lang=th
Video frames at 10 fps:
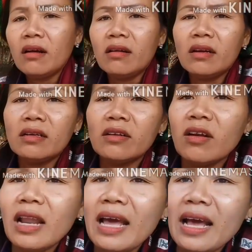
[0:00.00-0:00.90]
ก็หนึ่งด
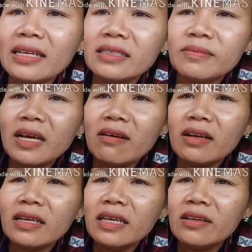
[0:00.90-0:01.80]
อลลาร์ห้าสิบเก้า
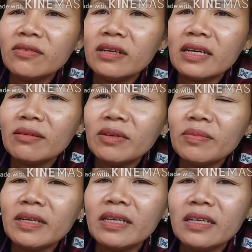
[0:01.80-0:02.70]
นะ คิดดูแล้วกัน
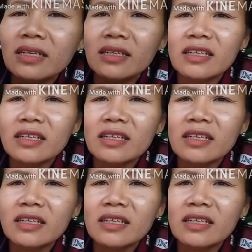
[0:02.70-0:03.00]
เพื่อนๆหนึ่ง